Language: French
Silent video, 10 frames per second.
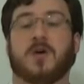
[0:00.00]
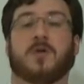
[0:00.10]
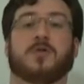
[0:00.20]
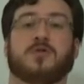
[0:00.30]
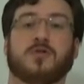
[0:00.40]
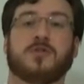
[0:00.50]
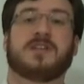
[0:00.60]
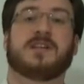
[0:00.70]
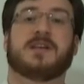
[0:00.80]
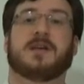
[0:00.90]
aux
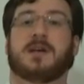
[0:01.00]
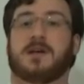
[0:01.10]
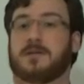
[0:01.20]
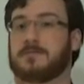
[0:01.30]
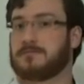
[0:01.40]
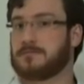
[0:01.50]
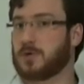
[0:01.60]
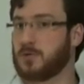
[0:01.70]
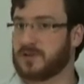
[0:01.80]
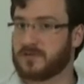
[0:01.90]
données
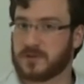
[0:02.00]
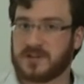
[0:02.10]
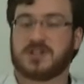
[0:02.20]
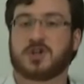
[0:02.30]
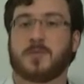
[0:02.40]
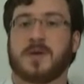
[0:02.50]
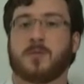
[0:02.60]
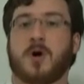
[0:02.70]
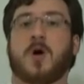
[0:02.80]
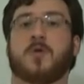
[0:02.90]
que nous avons déjà en
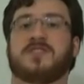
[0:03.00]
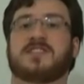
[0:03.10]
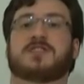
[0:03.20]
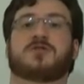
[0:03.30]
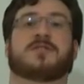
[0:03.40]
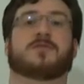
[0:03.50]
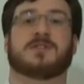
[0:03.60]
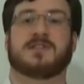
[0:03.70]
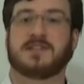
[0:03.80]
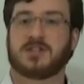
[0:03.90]
mémoire, aux visages que nous avons
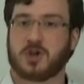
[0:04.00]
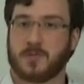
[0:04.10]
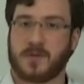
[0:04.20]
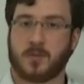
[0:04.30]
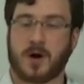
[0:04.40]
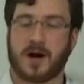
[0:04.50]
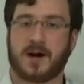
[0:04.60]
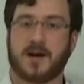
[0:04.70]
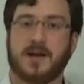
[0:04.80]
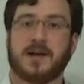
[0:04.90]
déjà en
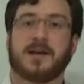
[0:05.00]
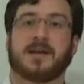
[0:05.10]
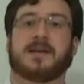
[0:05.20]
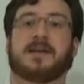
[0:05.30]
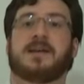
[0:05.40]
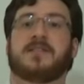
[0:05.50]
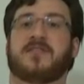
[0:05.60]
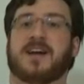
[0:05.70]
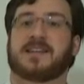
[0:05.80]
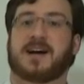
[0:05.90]
mémoire, et
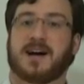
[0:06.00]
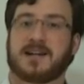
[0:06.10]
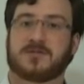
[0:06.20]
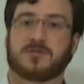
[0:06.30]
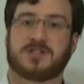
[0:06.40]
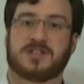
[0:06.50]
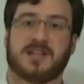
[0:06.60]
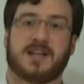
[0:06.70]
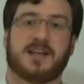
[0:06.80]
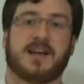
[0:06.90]
va être
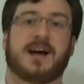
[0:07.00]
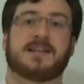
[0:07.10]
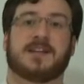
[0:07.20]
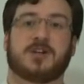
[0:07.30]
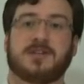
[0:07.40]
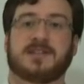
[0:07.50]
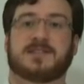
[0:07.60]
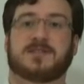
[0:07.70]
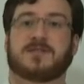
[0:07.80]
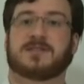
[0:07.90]
associée à des
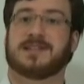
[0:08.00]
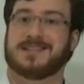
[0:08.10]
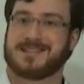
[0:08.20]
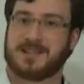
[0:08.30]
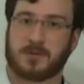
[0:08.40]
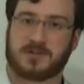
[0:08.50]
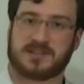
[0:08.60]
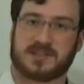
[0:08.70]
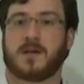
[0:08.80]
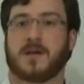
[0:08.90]
connaissances
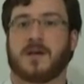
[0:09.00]
sémantiques.